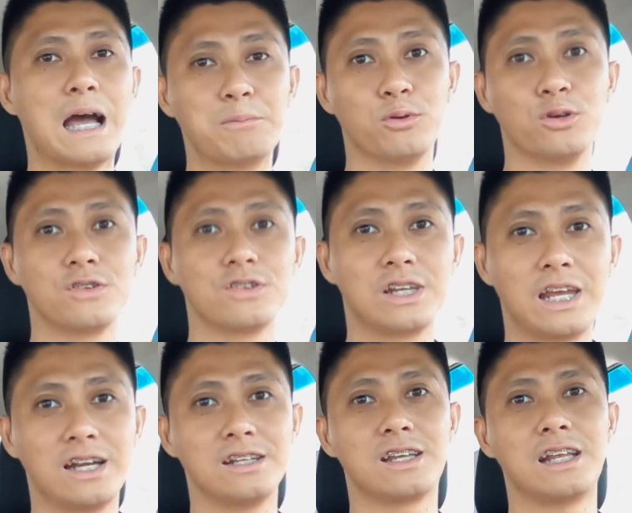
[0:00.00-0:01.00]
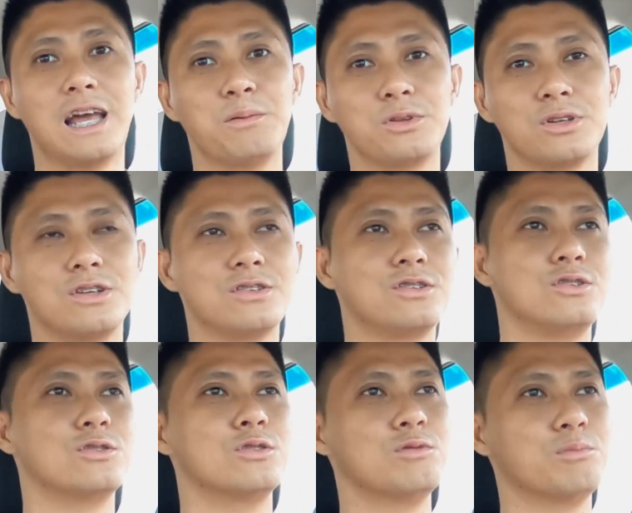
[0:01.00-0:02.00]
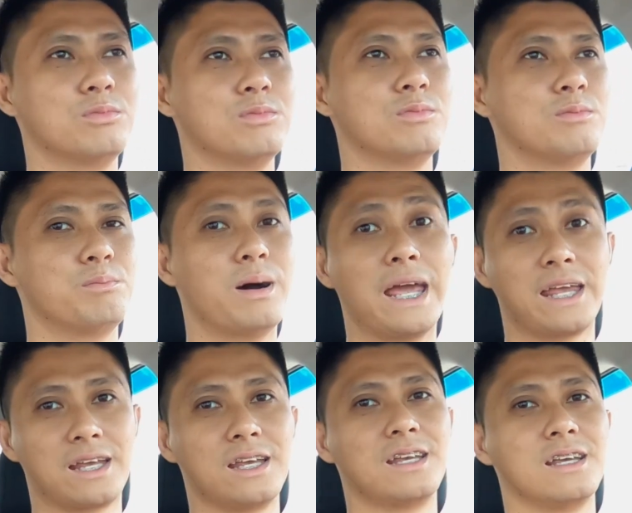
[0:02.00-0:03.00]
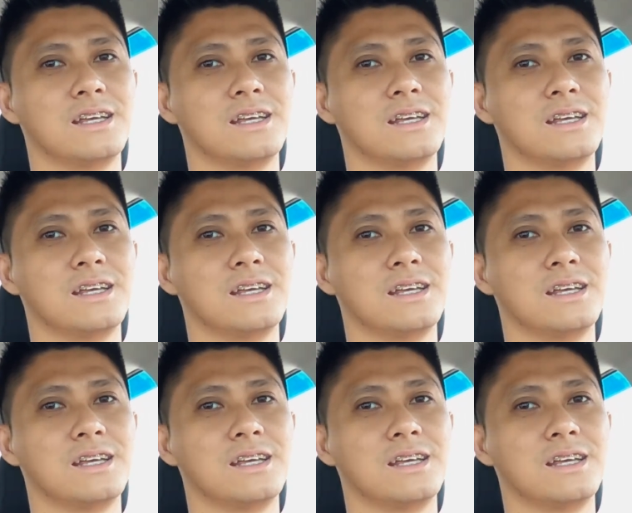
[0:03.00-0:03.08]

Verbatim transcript: tapos 300 kilometers yung bike